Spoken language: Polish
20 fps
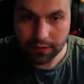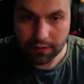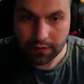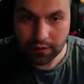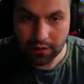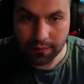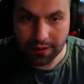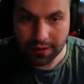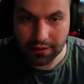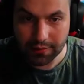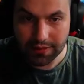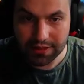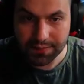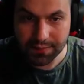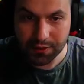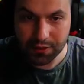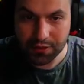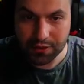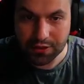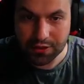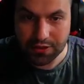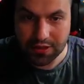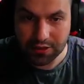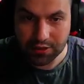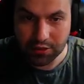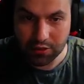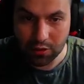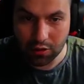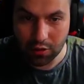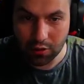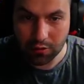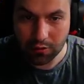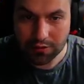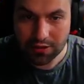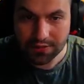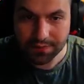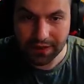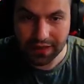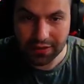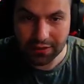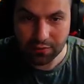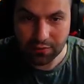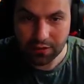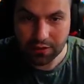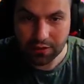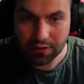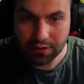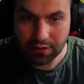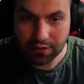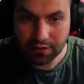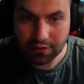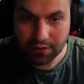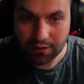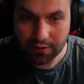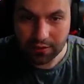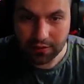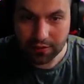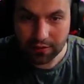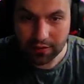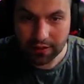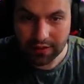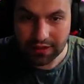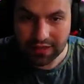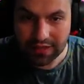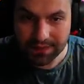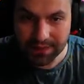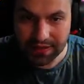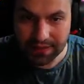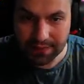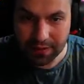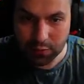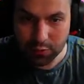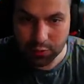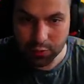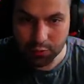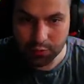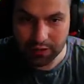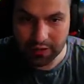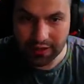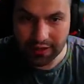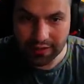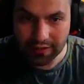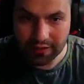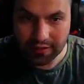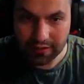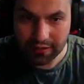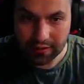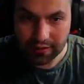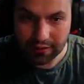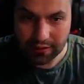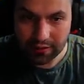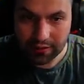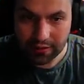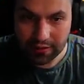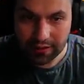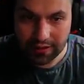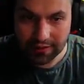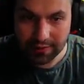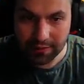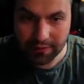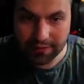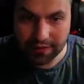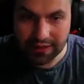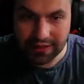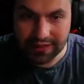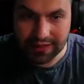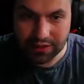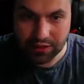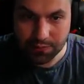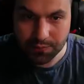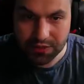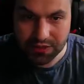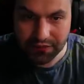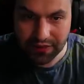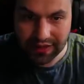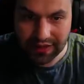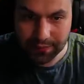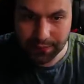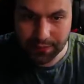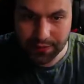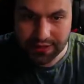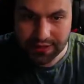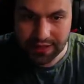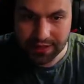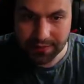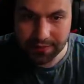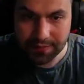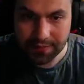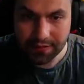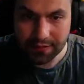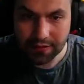Dobra, dobra, spokojnie. O, spadł. Ja teraz będę miał żółte. I tak mam delikatną przewagę, bo jestem...